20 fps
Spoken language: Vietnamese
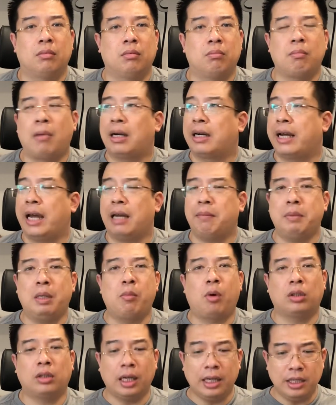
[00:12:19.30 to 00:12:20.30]
Bạn ghét bị
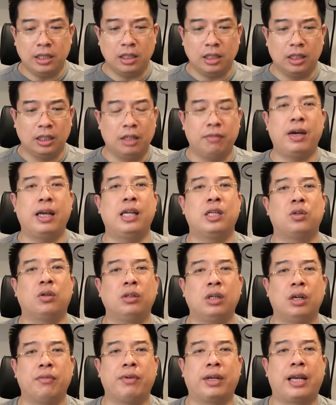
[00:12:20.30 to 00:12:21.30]
bọn Tây chửi thì về đây cho
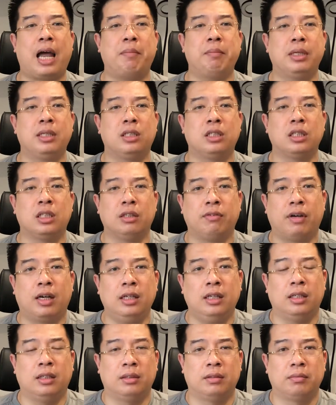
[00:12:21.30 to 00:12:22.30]
người Việt Nam mình chửi
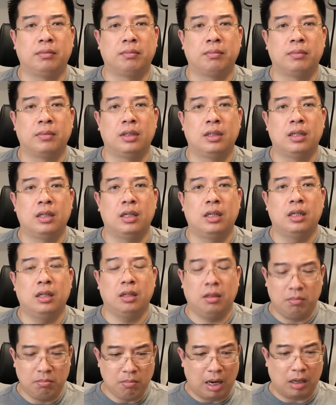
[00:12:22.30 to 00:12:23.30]
vậy.
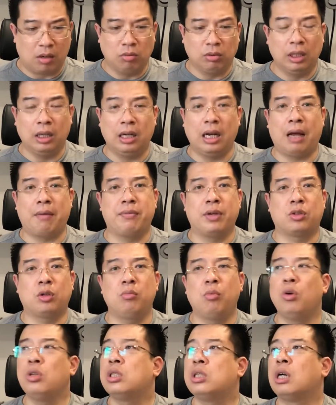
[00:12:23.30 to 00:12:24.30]
Bạn không thích làm việc trong
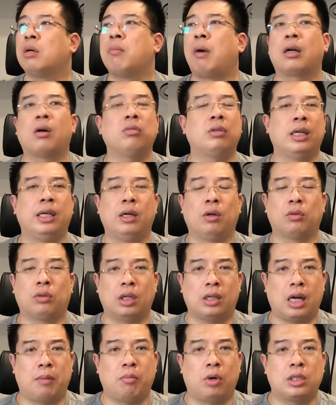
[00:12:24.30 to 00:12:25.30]
môi trường, bạn không thể hiểu tất
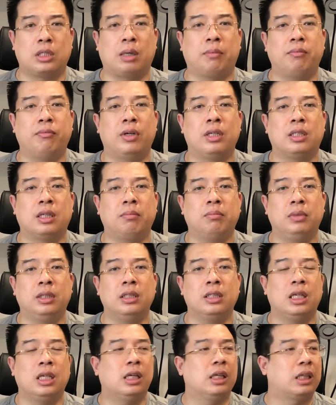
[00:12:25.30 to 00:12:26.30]
cả mọi 100% những
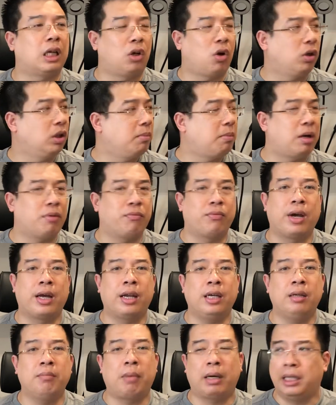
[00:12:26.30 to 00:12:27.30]
gì người ta nói thì bạn về
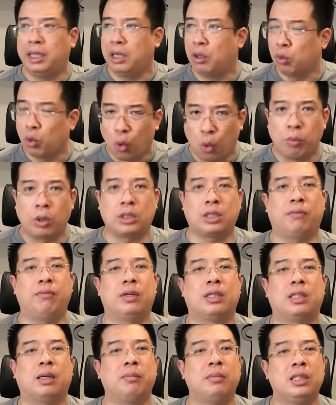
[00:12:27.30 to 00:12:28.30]
đây, bạn hiểu đủ
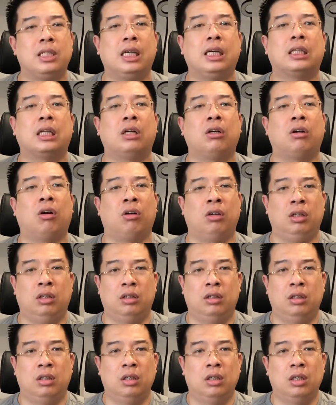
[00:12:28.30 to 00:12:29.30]
100% những gì người ta nói.
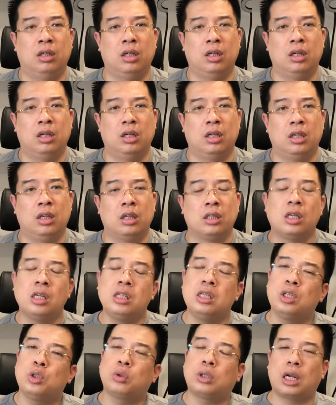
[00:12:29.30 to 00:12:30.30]
Thế
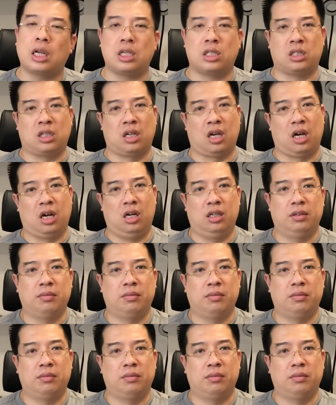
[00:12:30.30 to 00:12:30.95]
nhưng chúng ta lại sợ.